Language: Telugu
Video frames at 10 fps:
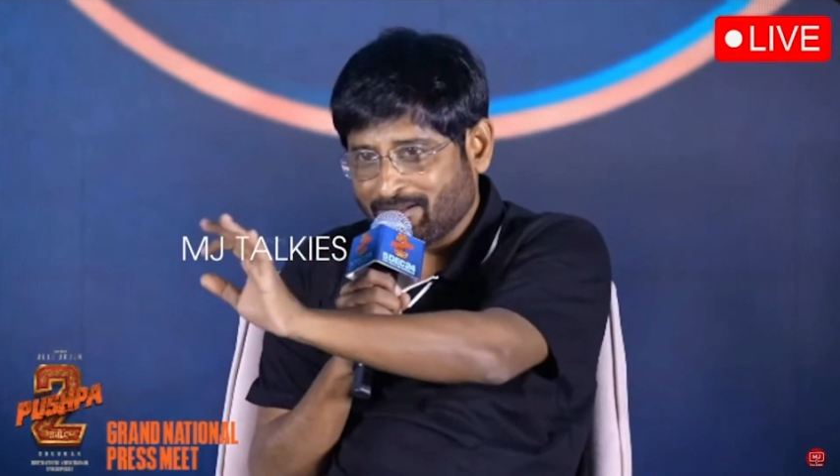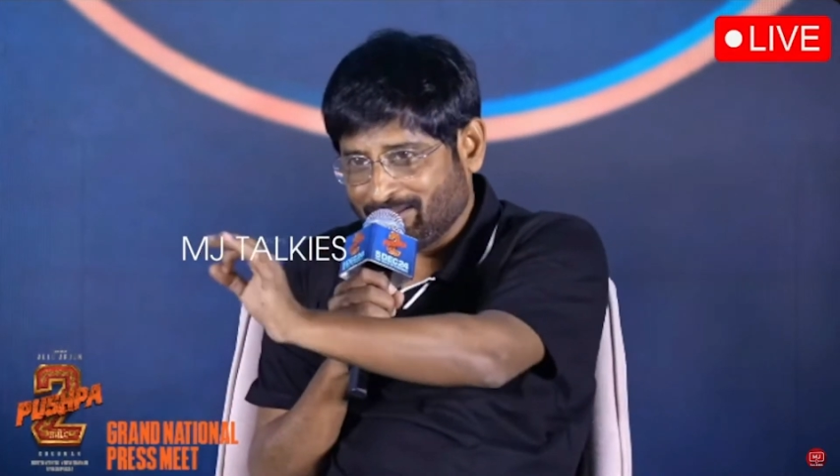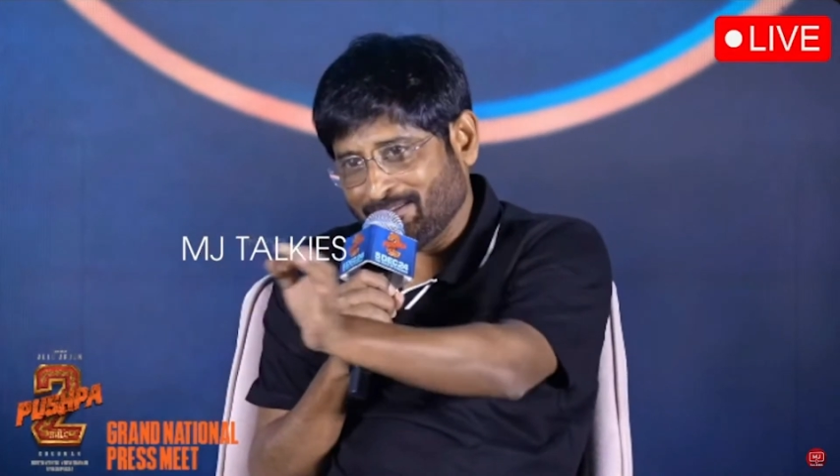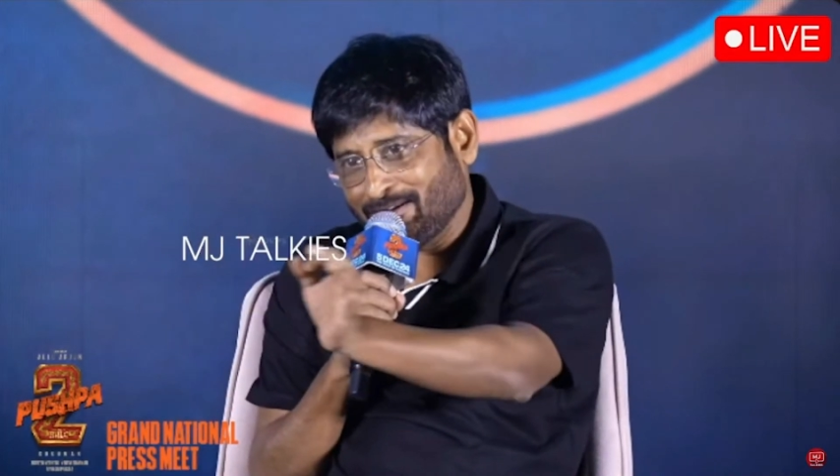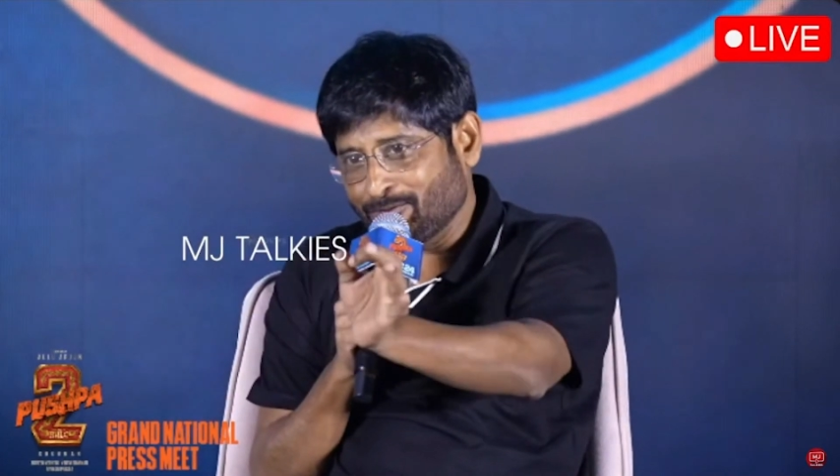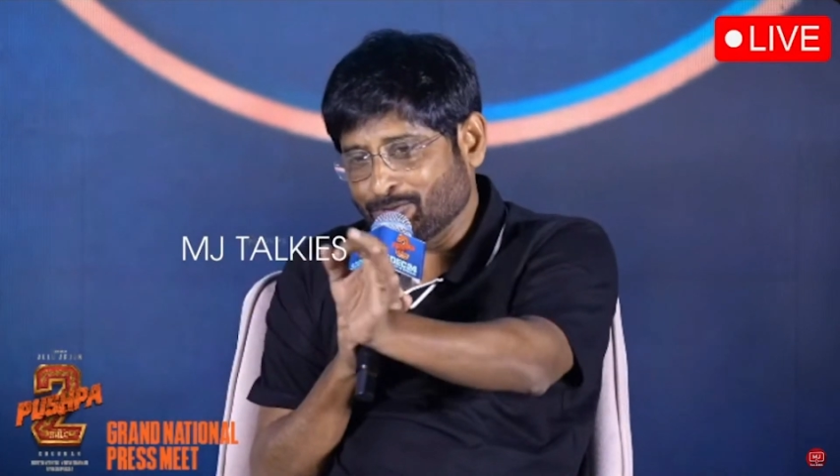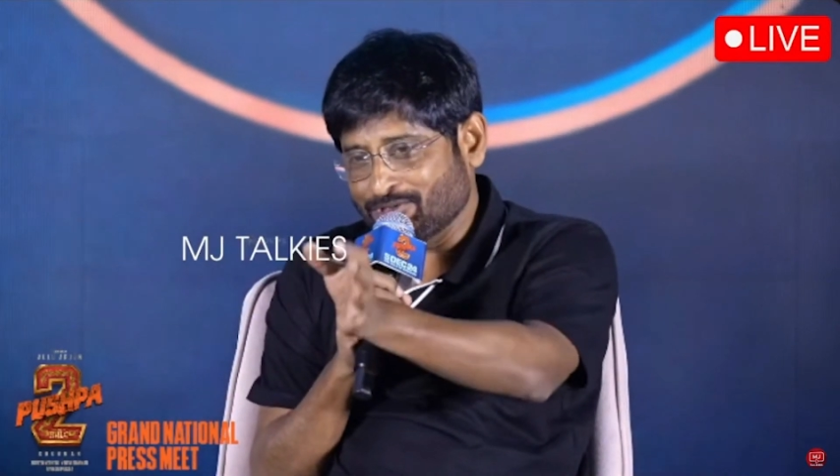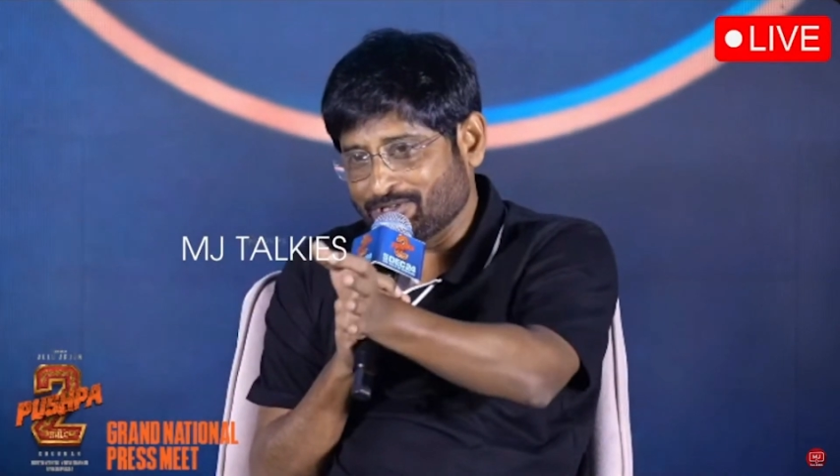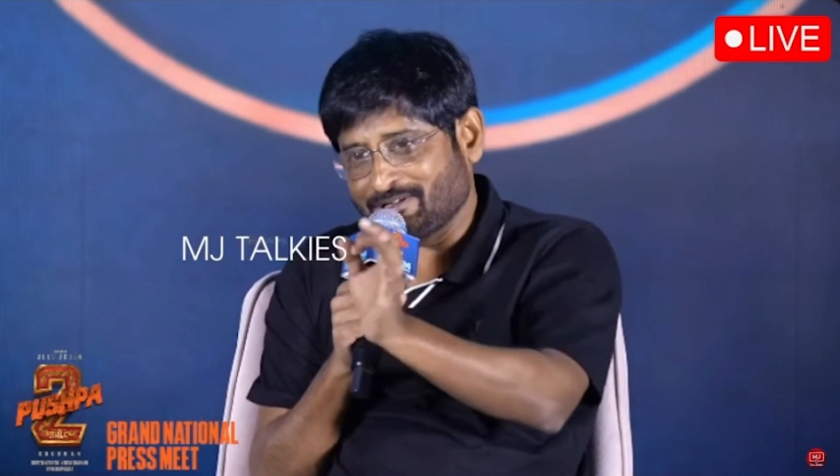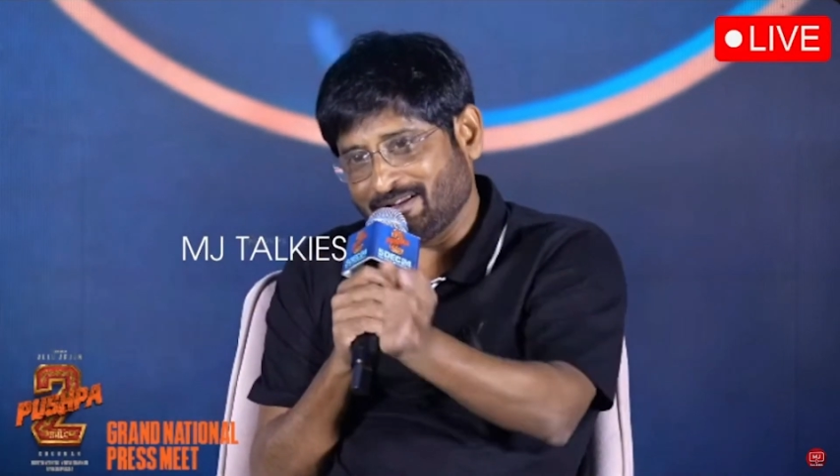అది
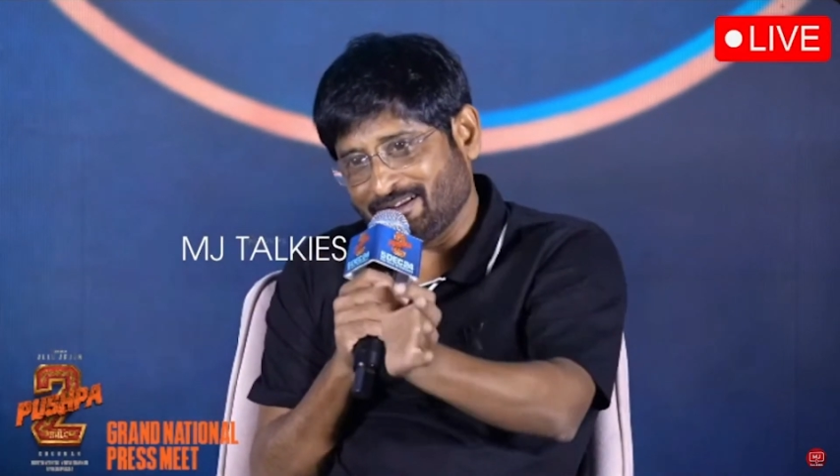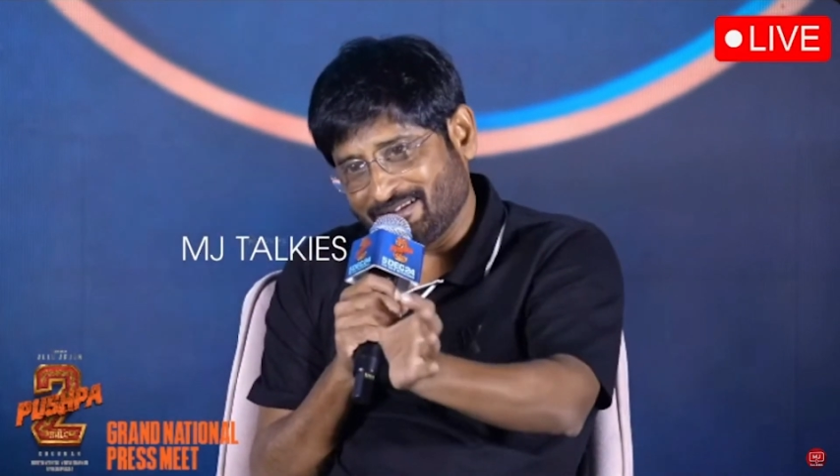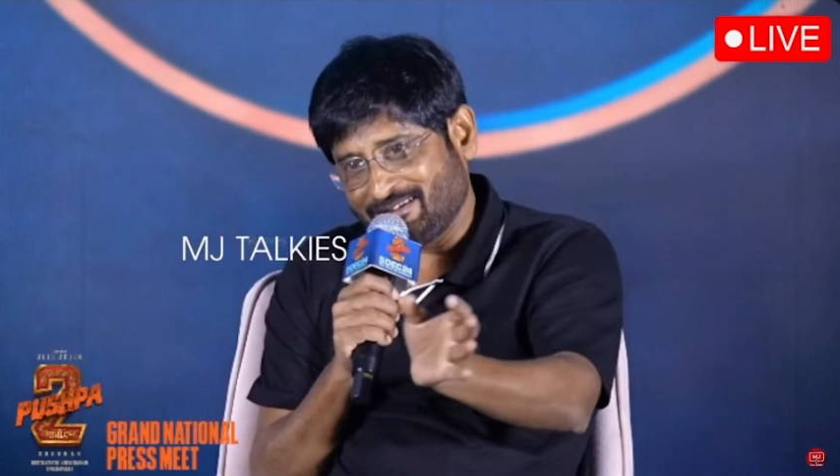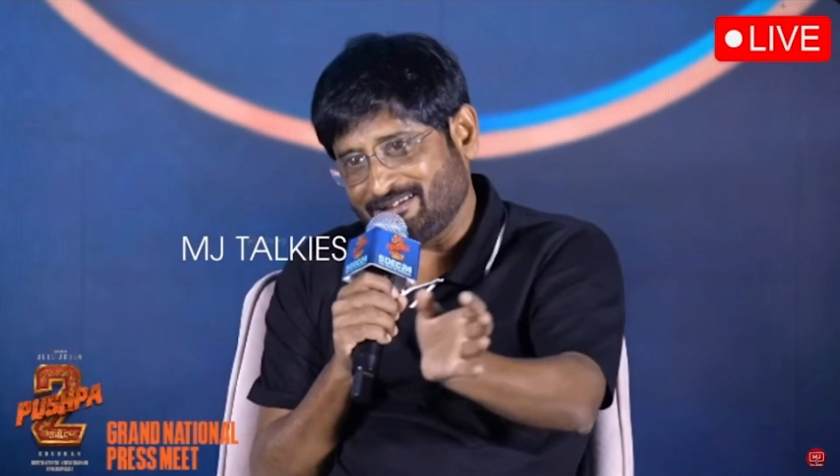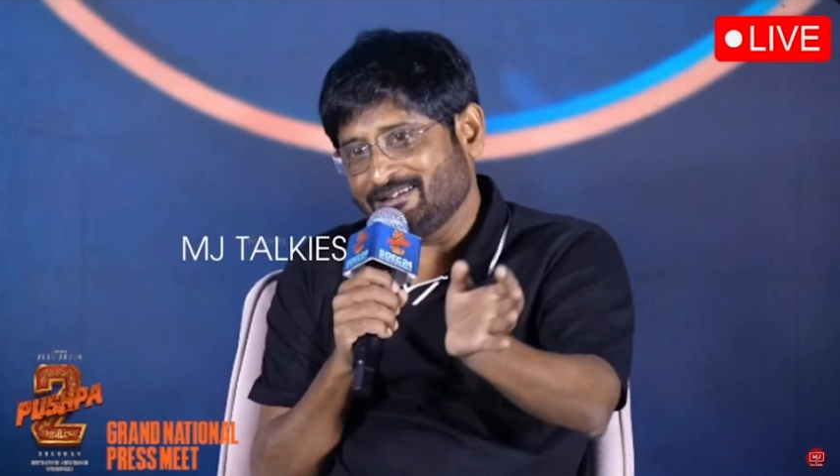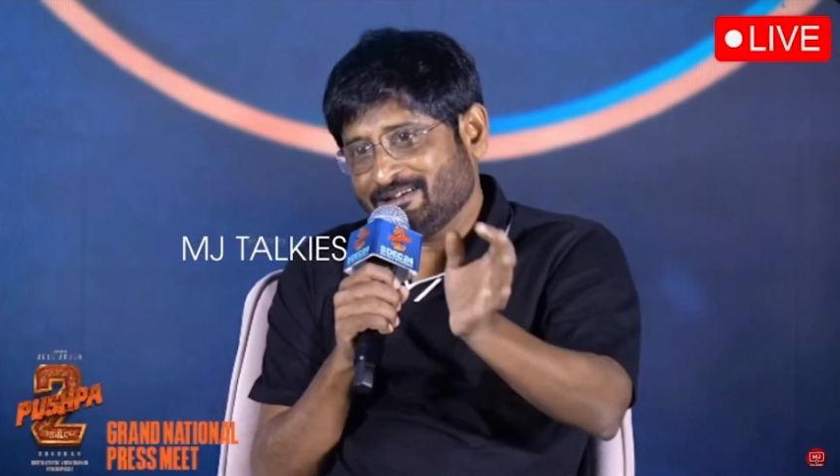అడగొద్దు సార్ అలాగే